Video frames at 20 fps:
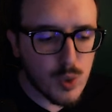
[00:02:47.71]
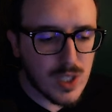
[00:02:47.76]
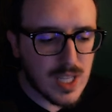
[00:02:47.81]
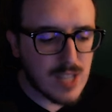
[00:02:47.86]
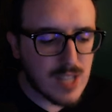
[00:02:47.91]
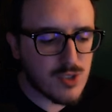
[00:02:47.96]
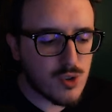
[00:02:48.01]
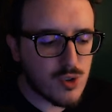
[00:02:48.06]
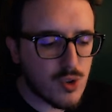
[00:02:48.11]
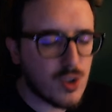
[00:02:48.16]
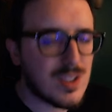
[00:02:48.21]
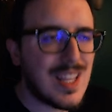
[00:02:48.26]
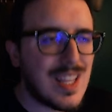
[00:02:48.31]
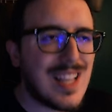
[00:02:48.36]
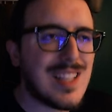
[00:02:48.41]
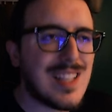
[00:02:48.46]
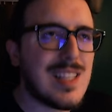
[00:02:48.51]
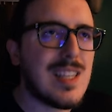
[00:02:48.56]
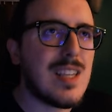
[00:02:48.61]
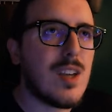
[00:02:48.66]
che sono
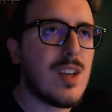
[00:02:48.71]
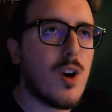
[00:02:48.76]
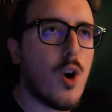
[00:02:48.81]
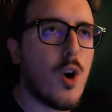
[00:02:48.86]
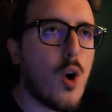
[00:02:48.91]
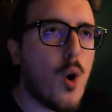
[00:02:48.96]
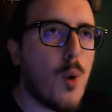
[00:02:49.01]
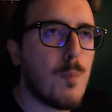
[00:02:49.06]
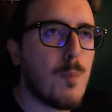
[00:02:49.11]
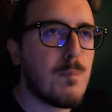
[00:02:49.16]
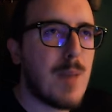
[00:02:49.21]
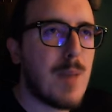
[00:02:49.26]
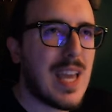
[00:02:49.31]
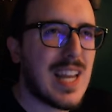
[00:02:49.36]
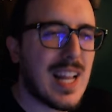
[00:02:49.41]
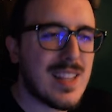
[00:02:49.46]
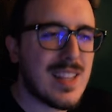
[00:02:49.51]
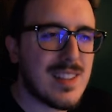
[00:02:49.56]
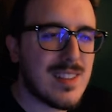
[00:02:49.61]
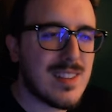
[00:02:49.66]
degli
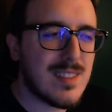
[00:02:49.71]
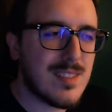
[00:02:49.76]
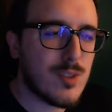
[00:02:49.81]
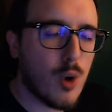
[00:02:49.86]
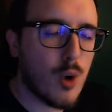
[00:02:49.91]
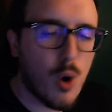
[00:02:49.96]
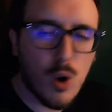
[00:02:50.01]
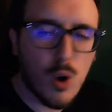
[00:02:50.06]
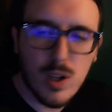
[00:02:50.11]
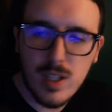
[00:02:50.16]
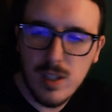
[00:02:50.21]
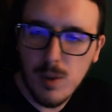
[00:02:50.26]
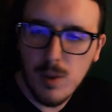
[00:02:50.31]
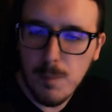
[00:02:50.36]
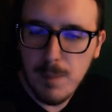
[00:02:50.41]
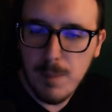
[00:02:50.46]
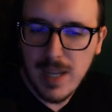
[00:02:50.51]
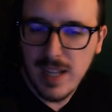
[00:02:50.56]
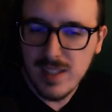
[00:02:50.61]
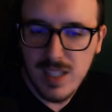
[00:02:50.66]
operatori attori
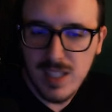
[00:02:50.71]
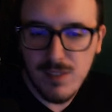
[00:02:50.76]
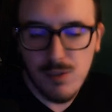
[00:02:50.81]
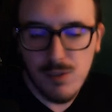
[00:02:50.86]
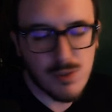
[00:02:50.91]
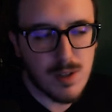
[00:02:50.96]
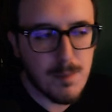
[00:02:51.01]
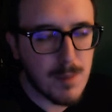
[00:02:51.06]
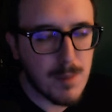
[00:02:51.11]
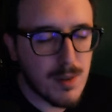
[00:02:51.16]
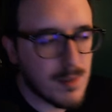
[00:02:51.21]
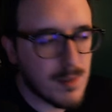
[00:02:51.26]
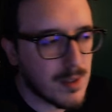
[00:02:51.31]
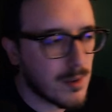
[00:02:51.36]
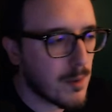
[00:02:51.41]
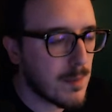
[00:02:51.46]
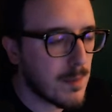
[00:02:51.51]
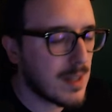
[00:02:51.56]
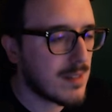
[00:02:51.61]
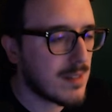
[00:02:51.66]
operativi, non so nemmeno io
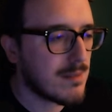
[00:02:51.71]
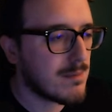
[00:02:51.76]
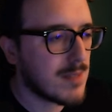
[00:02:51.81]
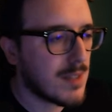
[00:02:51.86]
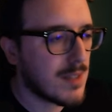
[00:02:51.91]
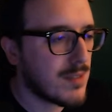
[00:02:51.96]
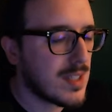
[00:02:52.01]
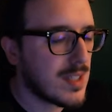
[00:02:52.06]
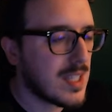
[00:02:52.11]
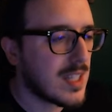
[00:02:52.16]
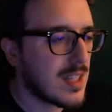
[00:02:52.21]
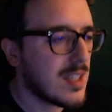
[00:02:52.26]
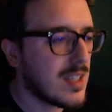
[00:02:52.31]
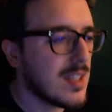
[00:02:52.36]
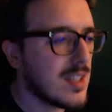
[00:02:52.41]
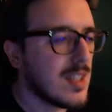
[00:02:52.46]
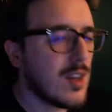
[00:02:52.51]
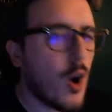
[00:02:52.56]
come definirli,